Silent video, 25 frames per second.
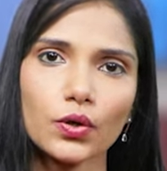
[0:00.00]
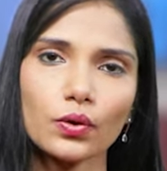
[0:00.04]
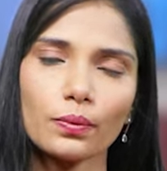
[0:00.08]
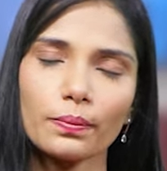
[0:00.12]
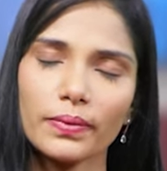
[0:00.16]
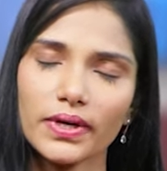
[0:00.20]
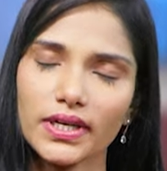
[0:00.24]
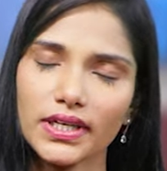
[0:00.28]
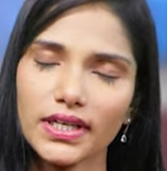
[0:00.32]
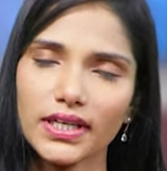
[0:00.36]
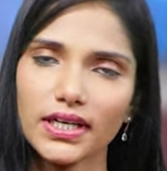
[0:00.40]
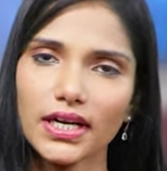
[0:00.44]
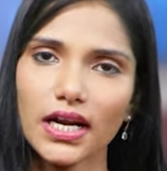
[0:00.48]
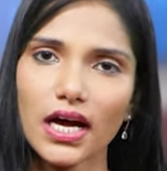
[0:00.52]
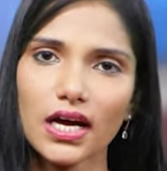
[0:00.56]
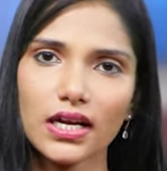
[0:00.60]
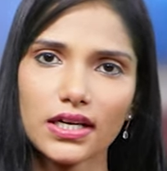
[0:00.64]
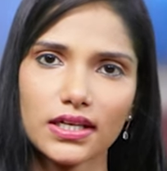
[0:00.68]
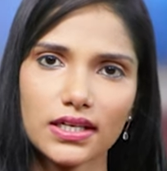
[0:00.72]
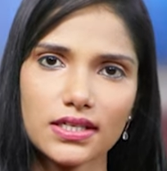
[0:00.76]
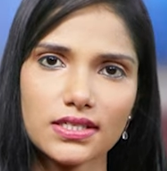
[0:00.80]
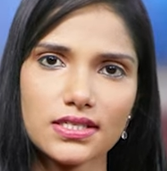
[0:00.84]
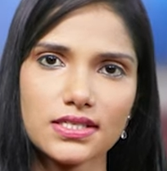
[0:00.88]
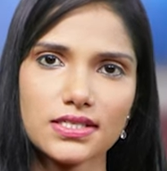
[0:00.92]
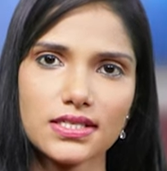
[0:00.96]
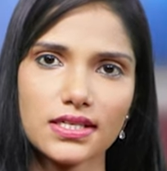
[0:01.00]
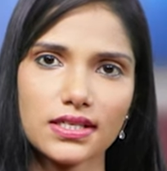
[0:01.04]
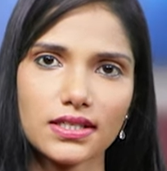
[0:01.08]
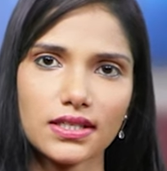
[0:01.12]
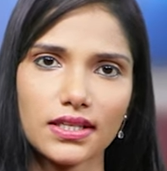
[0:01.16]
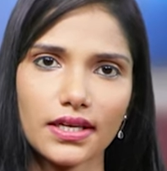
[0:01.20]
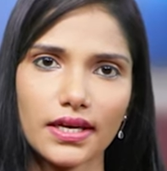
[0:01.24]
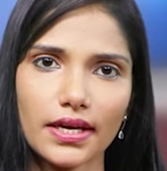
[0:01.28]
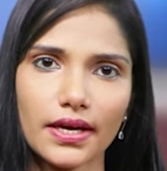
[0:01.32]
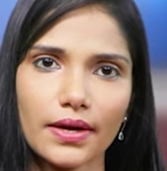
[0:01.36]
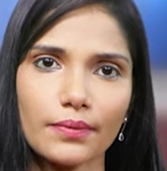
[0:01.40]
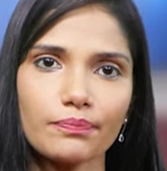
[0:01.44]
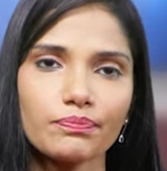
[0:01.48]
को बरकरार रख
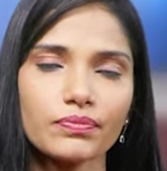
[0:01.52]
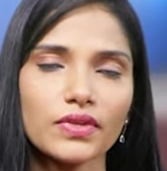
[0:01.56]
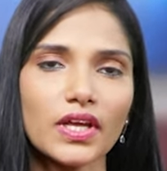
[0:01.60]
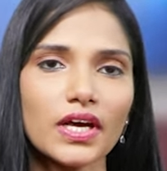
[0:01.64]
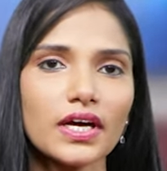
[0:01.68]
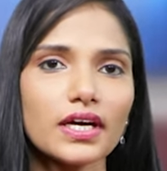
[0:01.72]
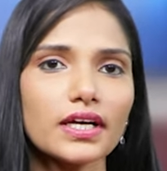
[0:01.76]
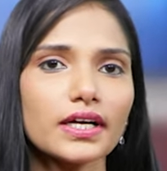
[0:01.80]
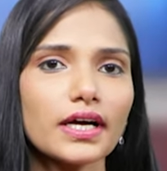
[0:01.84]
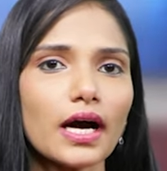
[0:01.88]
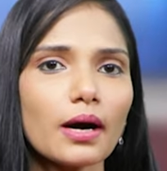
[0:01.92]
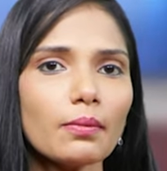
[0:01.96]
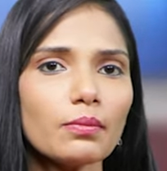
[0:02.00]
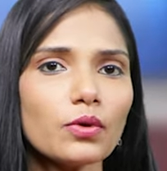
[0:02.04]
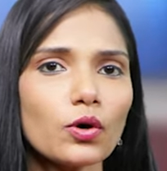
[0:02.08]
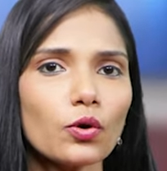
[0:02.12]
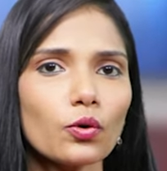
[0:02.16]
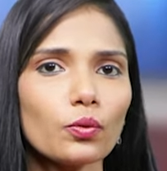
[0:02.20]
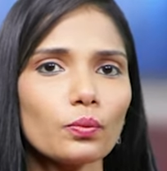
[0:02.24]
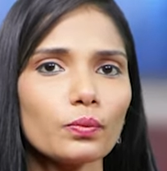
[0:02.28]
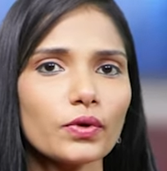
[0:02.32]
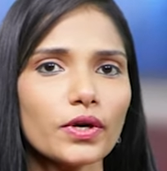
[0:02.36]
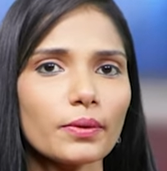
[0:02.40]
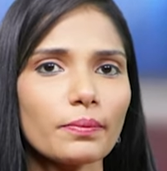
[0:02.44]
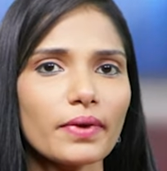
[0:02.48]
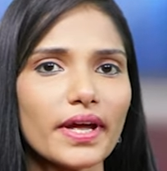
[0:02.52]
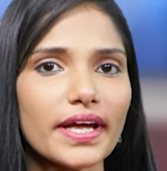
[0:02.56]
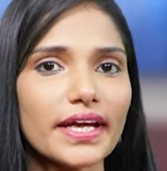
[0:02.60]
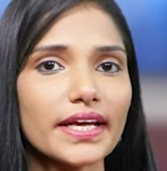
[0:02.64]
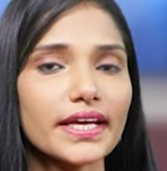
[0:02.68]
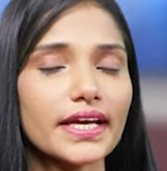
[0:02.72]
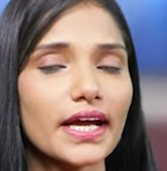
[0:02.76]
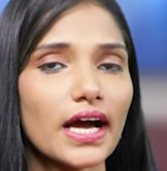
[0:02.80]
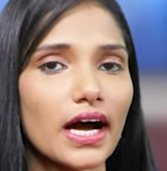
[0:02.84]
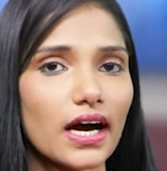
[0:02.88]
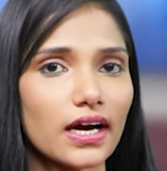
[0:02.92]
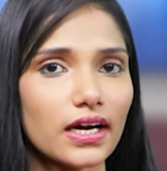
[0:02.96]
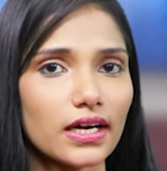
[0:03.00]
सकते हैं कम उम्र में
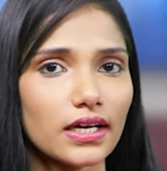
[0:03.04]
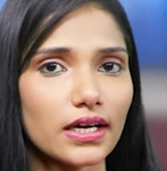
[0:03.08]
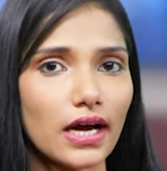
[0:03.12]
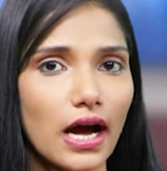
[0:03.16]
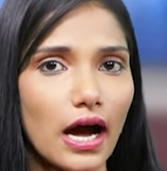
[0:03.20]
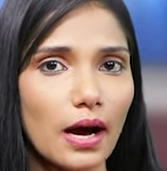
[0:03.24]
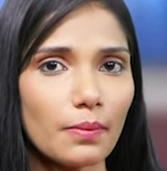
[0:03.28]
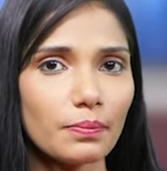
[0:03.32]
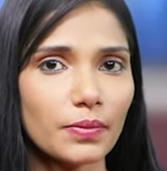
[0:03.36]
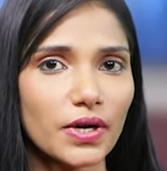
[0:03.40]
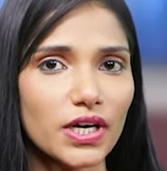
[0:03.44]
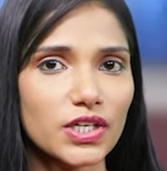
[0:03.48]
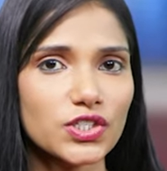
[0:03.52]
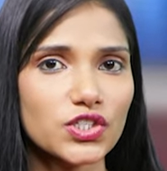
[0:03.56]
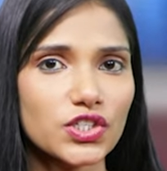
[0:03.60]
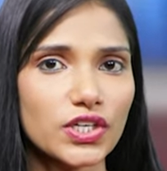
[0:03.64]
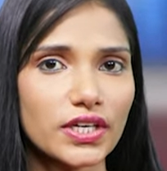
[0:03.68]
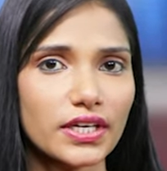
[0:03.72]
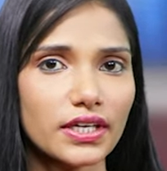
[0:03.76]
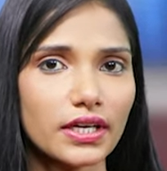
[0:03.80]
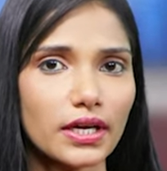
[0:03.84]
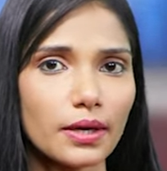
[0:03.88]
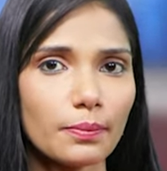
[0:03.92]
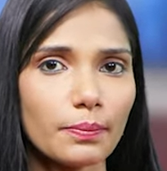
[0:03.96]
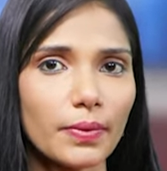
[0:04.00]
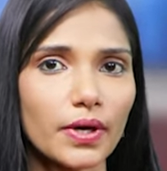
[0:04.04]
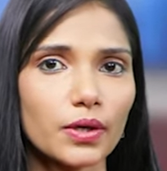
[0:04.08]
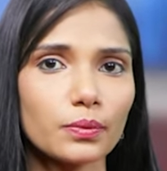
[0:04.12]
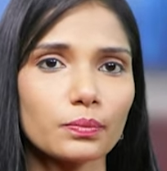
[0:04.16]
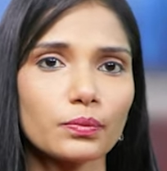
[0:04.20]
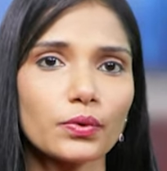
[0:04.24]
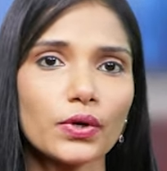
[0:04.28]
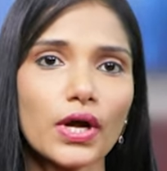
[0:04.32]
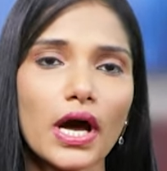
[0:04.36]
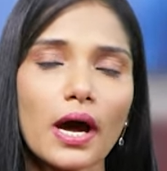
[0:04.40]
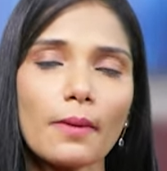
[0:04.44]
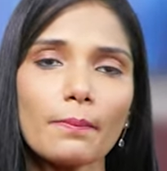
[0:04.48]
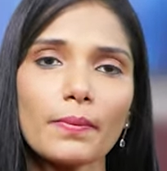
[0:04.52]
ही अगर आपका चेहरे पर
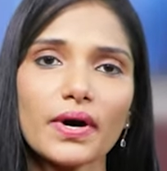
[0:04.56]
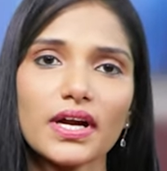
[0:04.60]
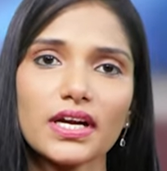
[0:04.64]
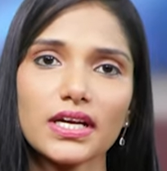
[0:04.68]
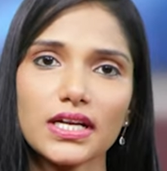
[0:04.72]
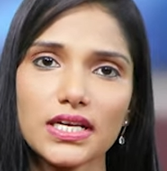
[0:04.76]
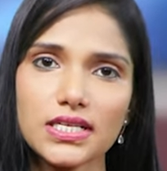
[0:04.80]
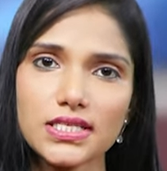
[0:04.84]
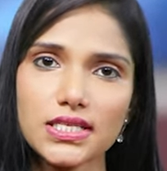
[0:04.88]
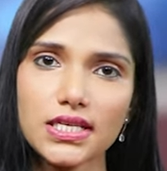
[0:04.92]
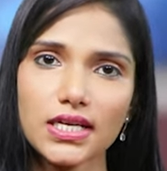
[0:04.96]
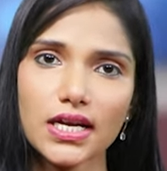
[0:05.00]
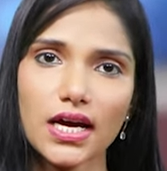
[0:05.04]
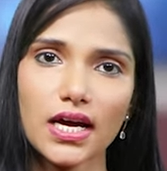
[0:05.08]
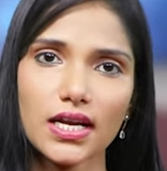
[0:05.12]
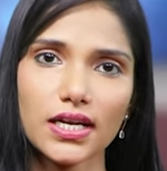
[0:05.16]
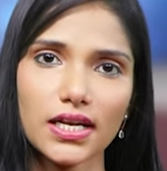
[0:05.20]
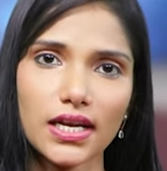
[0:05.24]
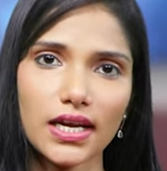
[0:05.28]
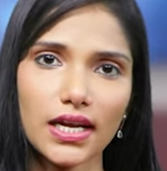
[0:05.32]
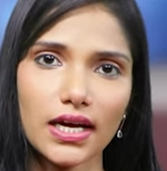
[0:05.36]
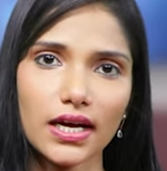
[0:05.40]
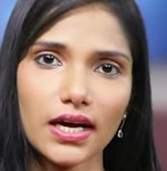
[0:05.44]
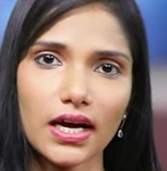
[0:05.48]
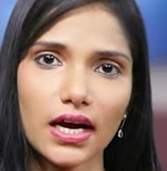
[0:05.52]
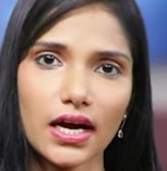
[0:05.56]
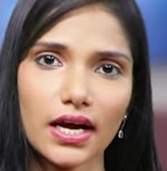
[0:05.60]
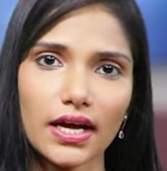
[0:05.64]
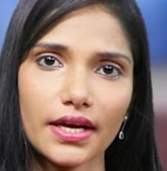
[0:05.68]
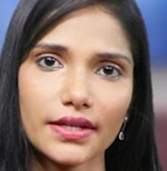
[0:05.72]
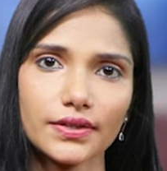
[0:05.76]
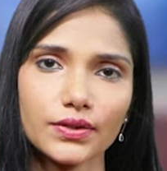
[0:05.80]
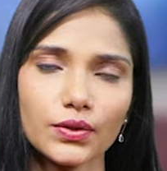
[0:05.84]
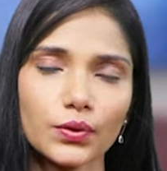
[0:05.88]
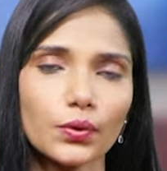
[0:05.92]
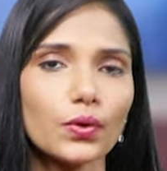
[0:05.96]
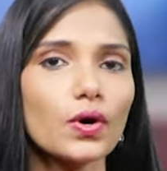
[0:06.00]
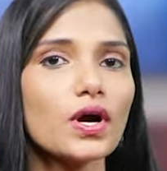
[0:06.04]
बुढ़ापा नजर आने लगा
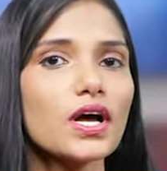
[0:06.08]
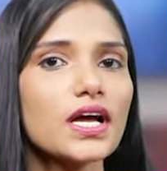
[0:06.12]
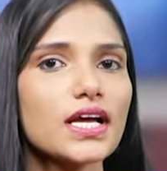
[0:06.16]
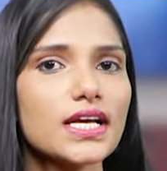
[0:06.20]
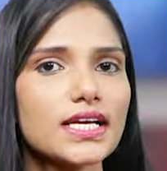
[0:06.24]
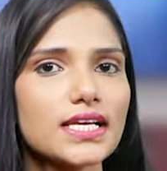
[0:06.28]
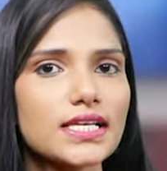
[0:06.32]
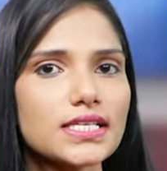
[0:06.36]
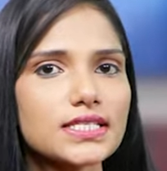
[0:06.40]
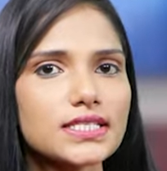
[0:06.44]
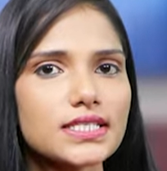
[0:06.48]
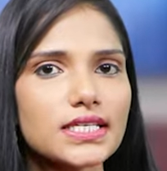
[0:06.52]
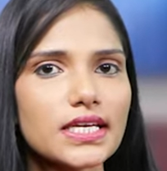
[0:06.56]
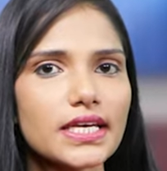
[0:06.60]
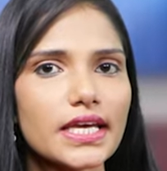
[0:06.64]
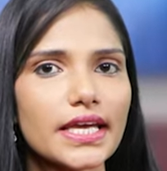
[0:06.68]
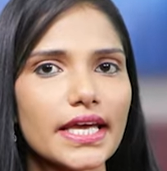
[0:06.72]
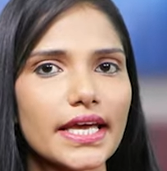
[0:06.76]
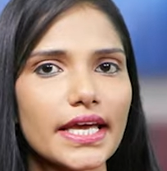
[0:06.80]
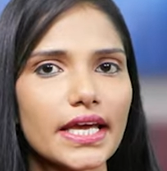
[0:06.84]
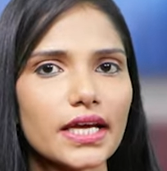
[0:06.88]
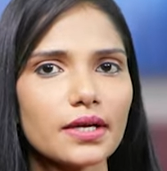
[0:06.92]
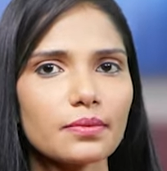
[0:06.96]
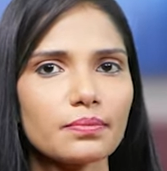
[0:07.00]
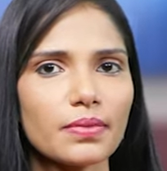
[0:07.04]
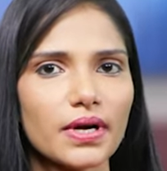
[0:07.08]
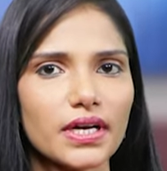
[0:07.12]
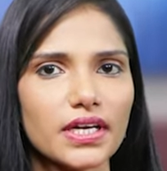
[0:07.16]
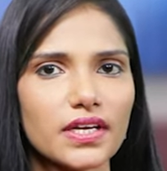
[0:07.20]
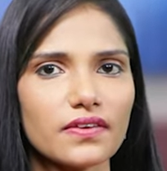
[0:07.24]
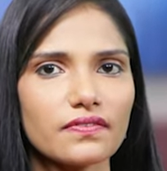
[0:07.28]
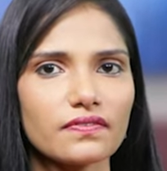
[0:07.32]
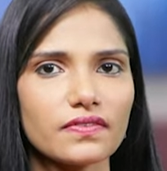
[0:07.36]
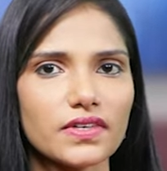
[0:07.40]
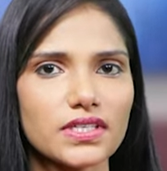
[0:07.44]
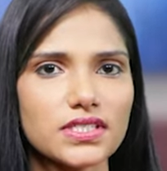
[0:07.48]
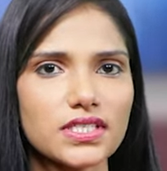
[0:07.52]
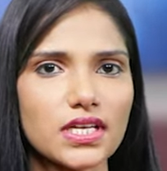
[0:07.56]
है तो इसकी एक
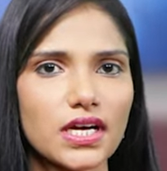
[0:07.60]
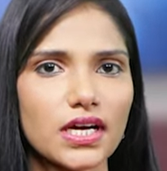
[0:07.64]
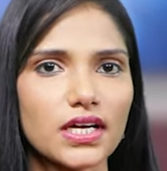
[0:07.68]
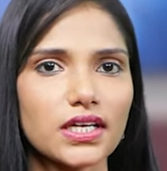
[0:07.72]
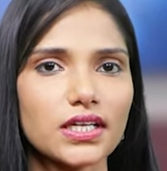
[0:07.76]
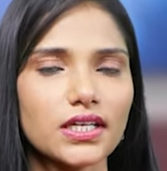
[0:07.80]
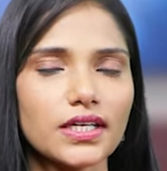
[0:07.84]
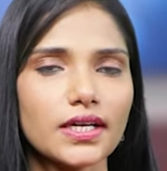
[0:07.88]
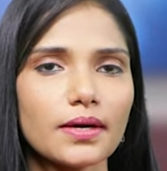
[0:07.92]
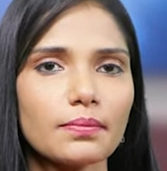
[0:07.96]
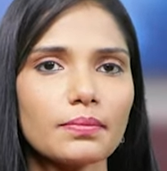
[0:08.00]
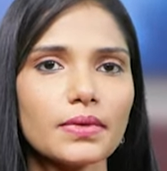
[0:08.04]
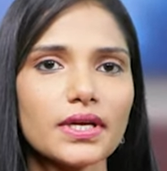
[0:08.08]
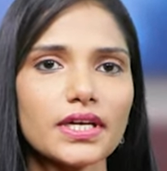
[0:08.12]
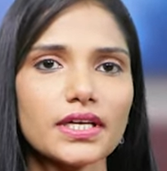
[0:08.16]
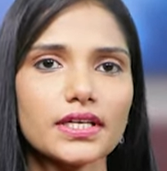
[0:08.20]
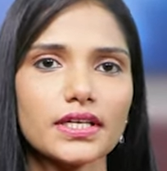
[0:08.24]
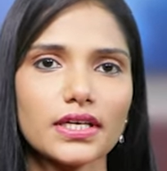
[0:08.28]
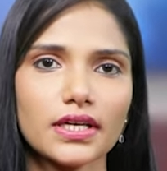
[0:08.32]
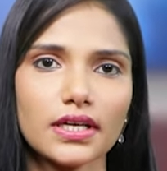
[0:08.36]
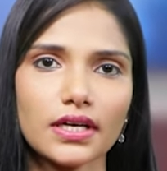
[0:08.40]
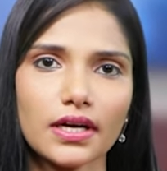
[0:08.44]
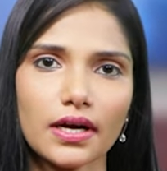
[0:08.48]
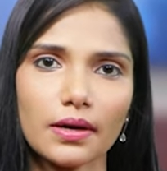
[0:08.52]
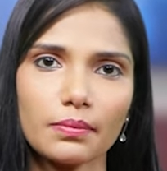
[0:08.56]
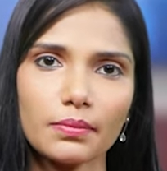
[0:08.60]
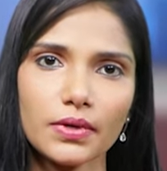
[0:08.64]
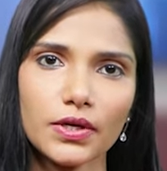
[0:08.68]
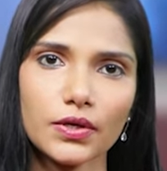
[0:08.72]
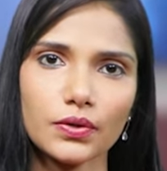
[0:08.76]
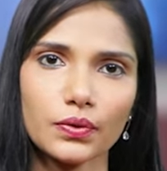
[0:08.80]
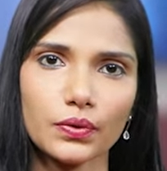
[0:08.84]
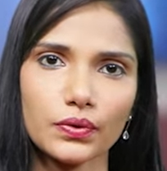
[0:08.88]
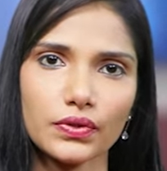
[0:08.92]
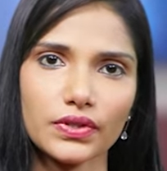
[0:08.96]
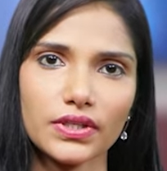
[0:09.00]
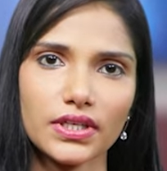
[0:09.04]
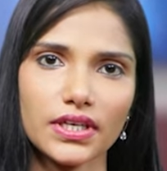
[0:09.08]
बड़ी वजह नमी की कमी
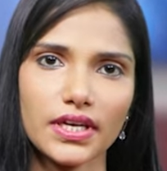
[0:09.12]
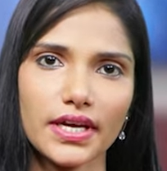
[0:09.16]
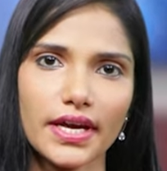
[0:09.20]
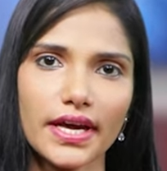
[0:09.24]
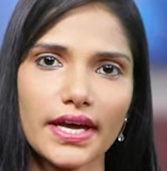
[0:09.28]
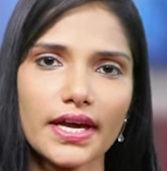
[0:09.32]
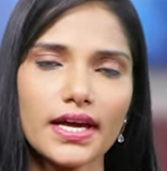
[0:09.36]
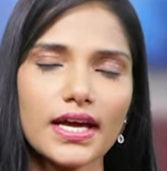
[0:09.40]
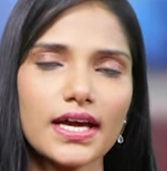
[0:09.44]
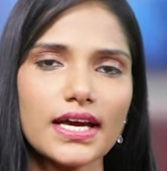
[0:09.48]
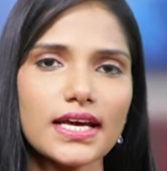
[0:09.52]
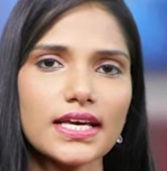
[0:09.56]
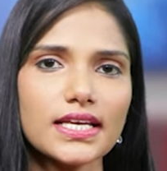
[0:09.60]
होती है